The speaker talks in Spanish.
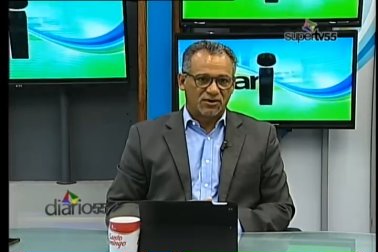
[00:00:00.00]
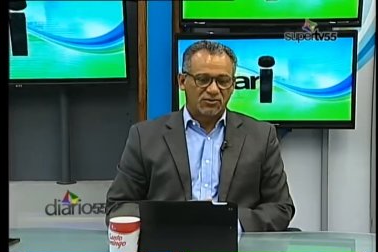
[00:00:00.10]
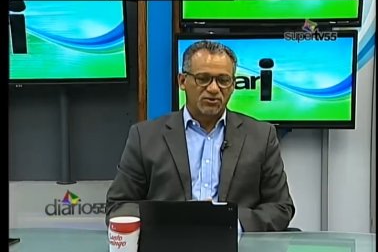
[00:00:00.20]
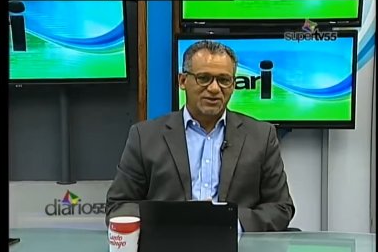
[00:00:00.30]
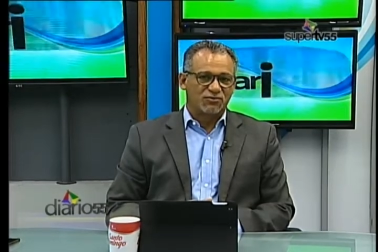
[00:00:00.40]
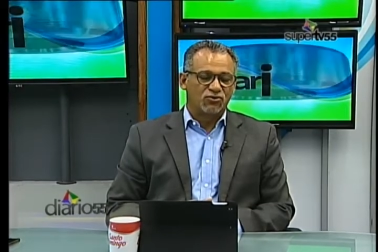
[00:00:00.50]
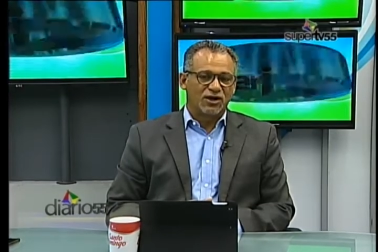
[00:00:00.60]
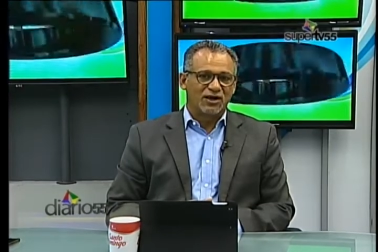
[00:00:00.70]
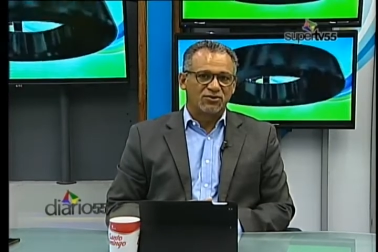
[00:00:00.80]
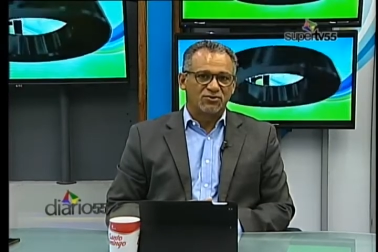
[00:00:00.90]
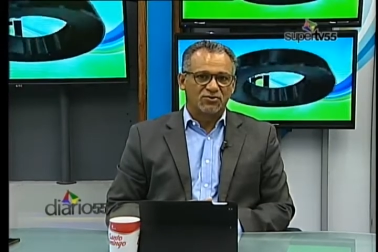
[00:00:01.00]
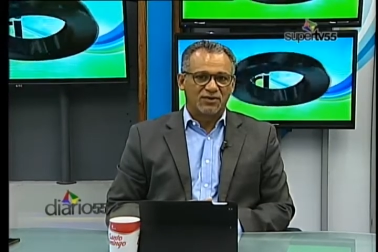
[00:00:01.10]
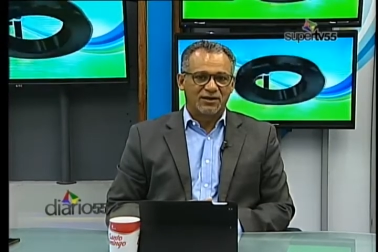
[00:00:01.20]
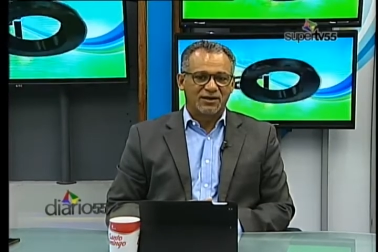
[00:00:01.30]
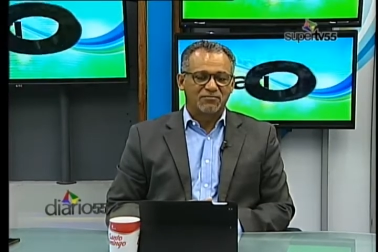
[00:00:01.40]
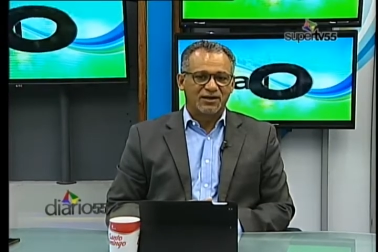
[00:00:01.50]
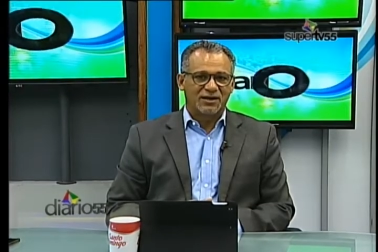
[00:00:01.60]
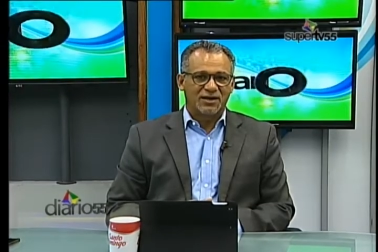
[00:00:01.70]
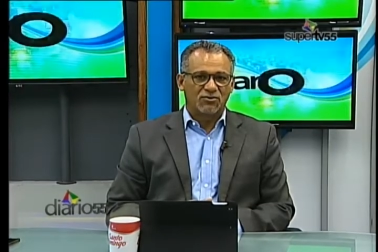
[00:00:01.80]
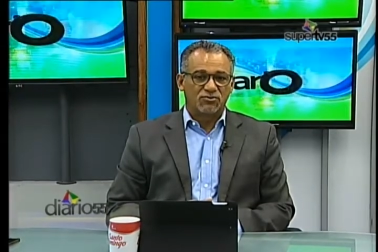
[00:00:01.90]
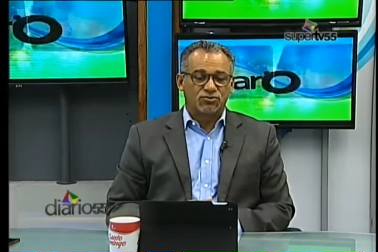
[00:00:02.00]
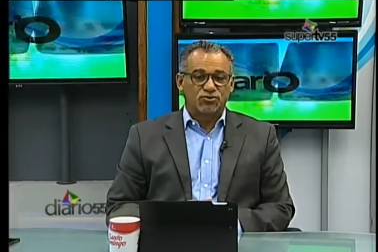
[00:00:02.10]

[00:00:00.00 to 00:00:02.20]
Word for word: qué tú estás buscando en el mercado.